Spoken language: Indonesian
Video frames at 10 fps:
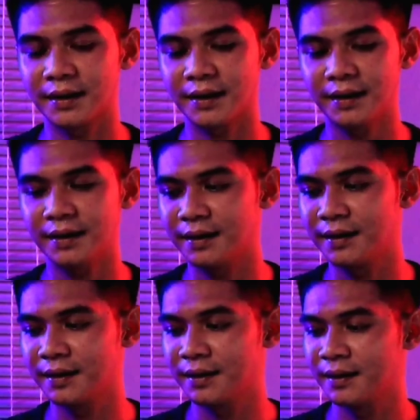Oke. Okay.
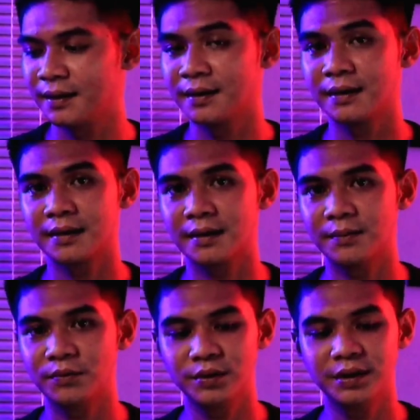
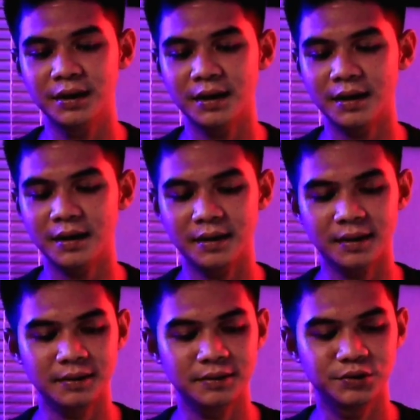
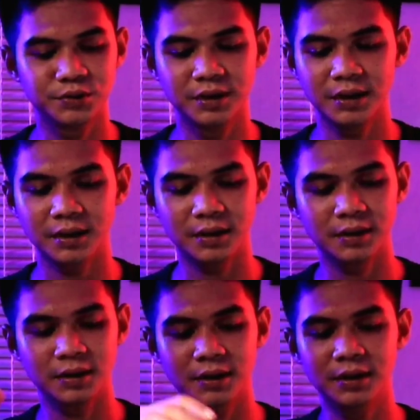Kemudian
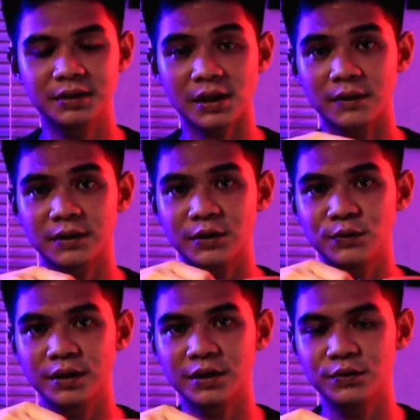juga ini cawan
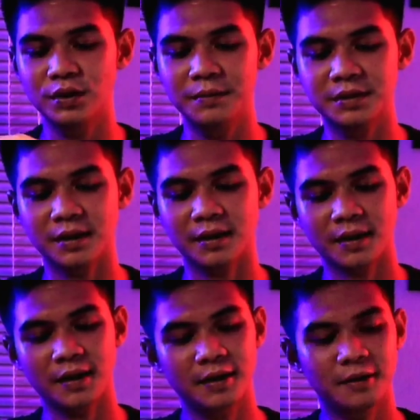keduanya juga bisa
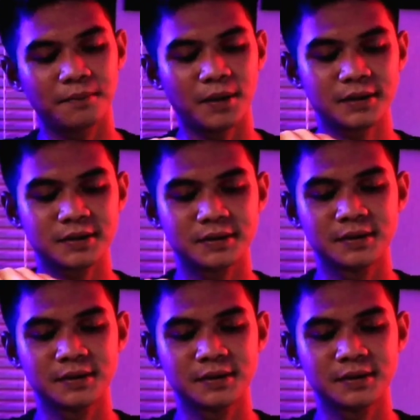kalian lepas.